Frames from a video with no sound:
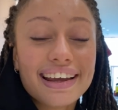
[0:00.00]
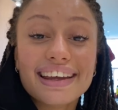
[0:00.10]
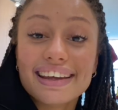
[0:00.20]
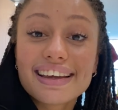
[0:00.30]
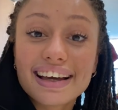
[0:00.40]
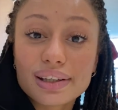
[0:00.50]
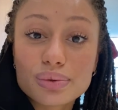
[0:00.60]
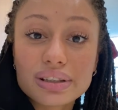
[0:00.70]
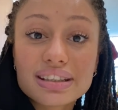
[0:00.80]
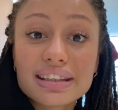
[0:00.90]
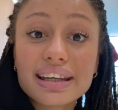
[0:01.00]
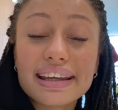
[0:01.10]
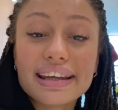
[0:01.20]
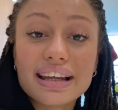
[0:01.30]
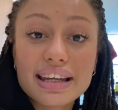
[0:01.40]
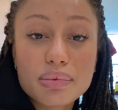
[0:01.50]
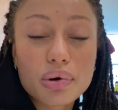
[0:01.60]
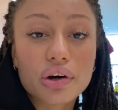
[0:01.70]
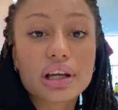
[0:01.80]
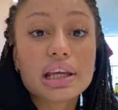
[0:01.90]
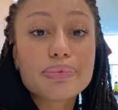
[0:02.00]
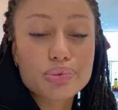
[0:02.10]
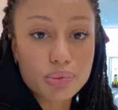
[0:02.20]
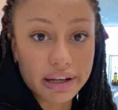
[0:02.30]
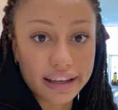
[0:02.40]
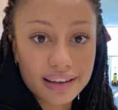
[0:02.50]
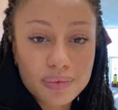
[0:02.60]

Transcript: est gratuite et libre et publique.